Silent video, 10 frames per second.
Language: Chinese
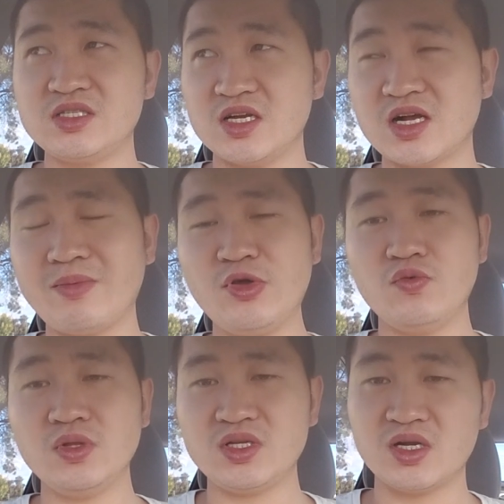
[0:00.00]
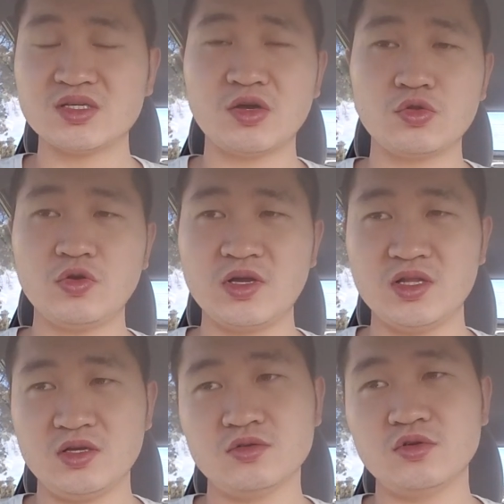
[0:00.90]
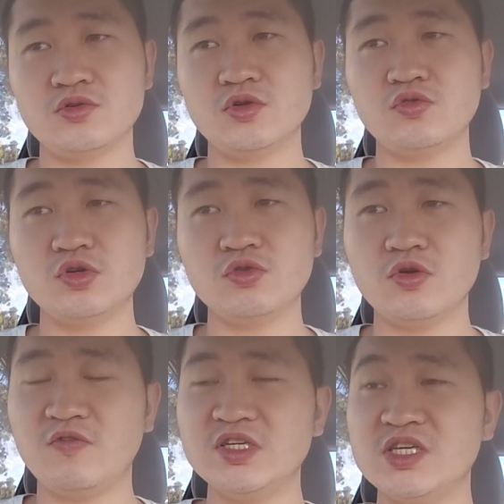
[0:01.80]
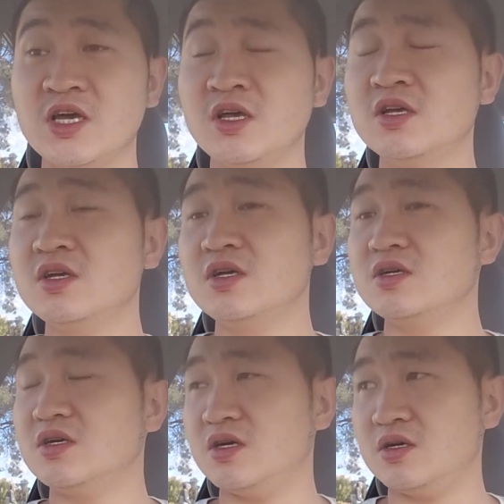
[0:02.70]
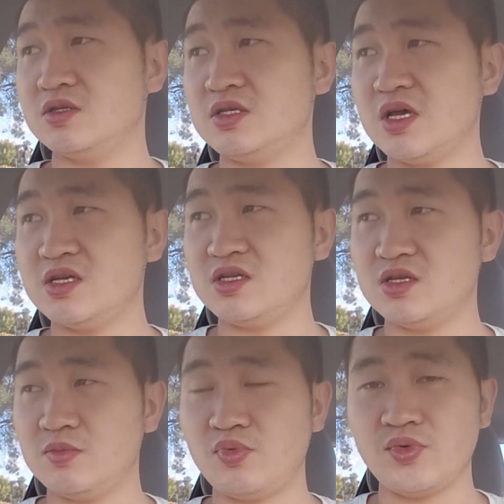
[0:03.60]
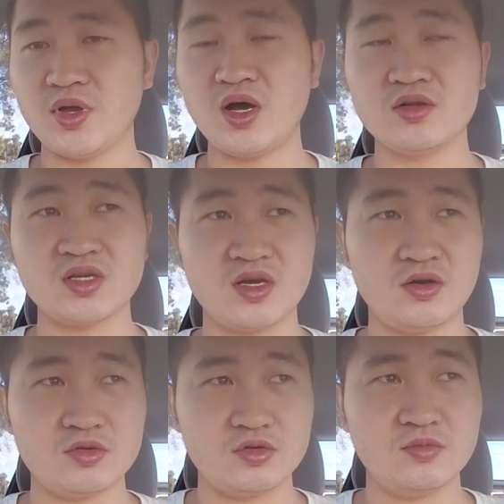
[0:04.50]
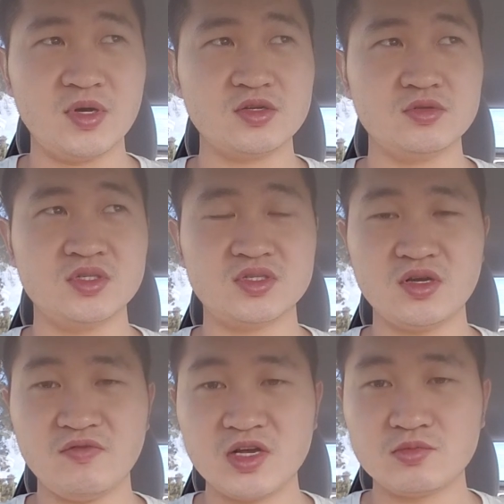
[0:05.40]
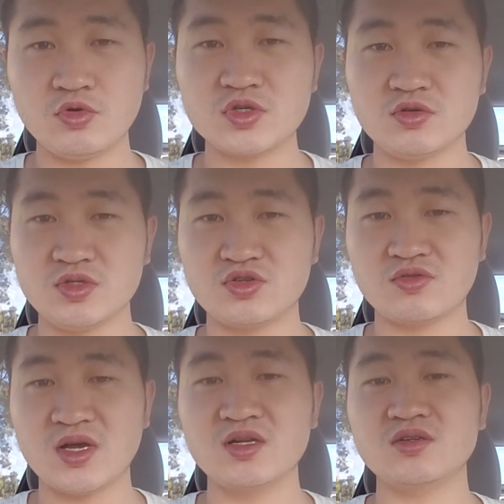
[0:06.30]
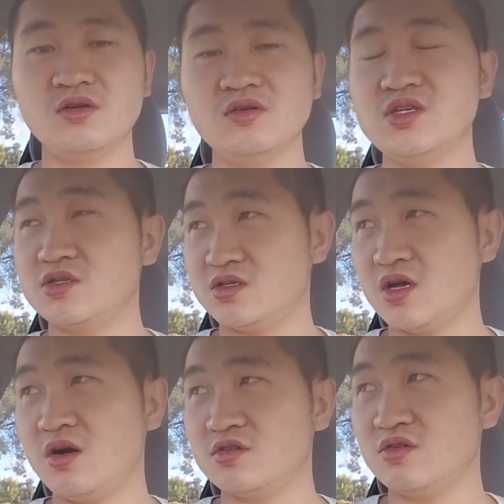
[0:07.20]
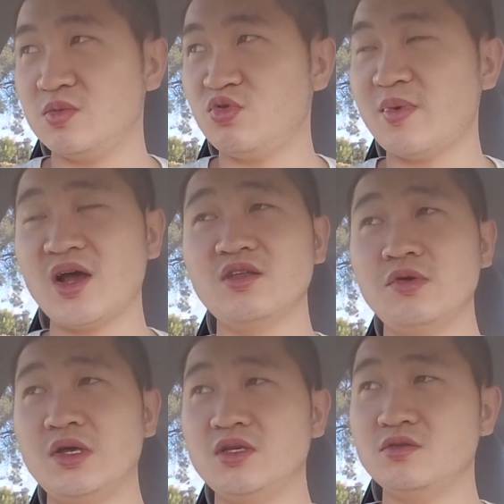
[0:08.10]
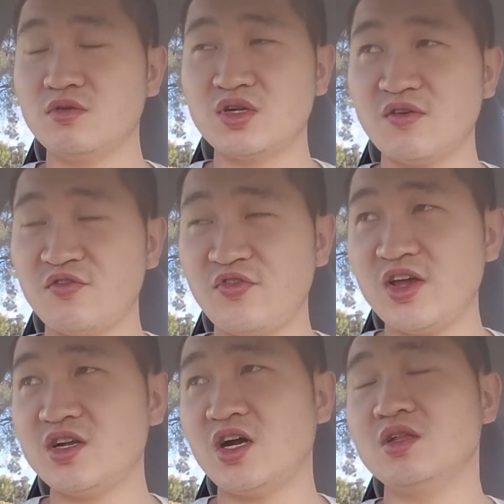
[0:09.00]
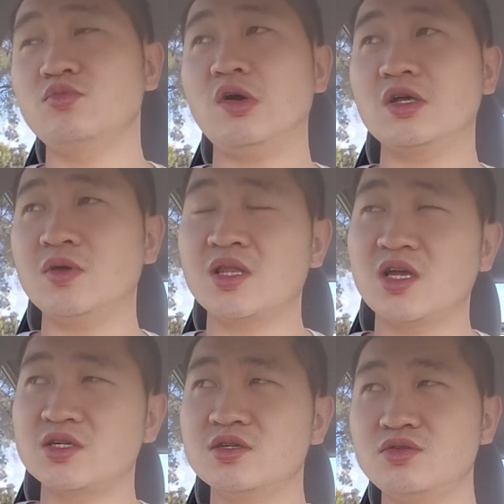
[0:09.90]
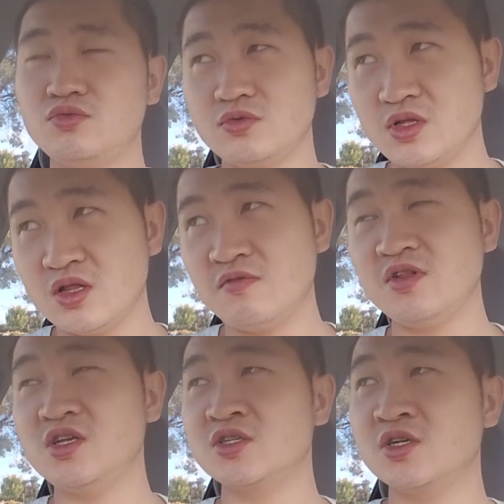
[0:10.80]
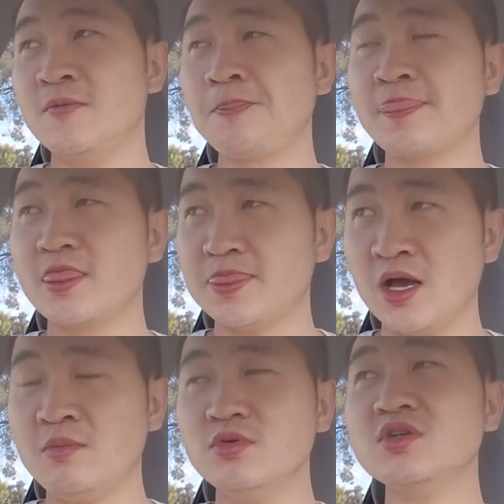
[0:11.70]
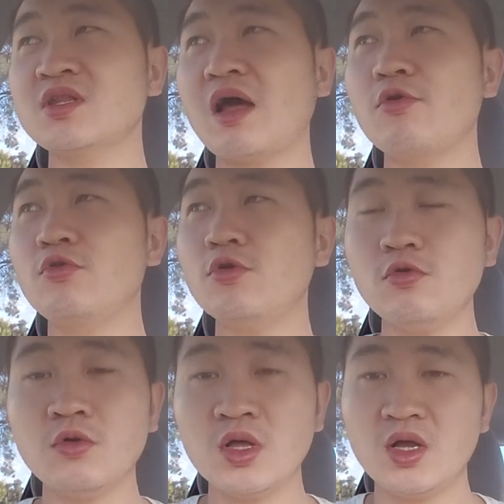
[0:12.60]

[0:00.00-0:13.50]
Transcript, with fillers: 检查没有问题了才会退给你。所以说退税有风险，嗯，建议你不要在澳洲买手机。这也为什么我手机摔了之后一直在澳洲也不买的原因，就是非常的不划算。但是你的问题是能不能拿回国用？